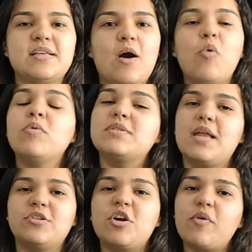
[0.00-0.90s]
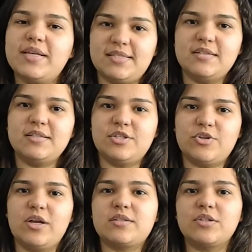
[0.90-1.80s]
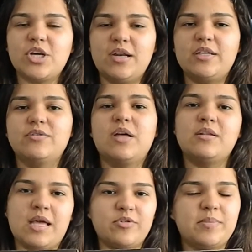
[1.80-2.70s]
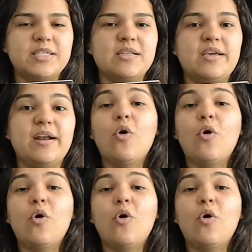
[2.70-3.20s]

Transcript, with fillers: alguns deles eu já conhecia das histórias que eu tinha lido da literatura brasileira,